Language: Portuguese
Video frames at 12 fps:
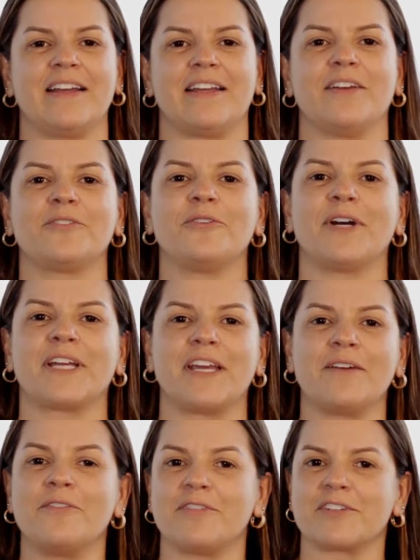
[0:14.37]
e eu estou
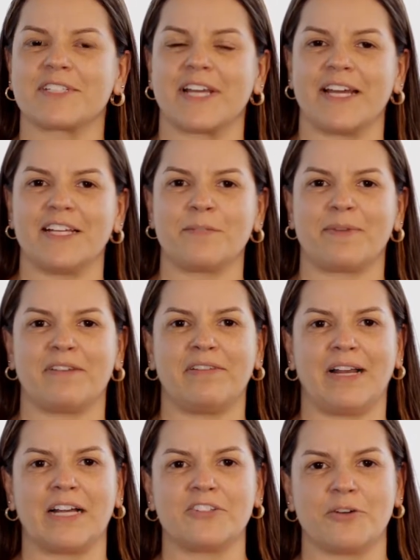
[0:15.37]
aqui com vocês para
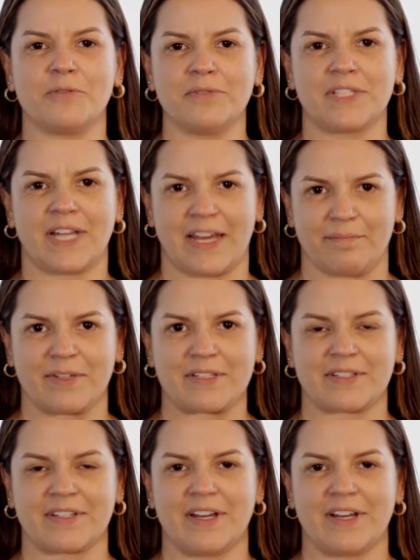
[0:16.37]
falar de alguns temas.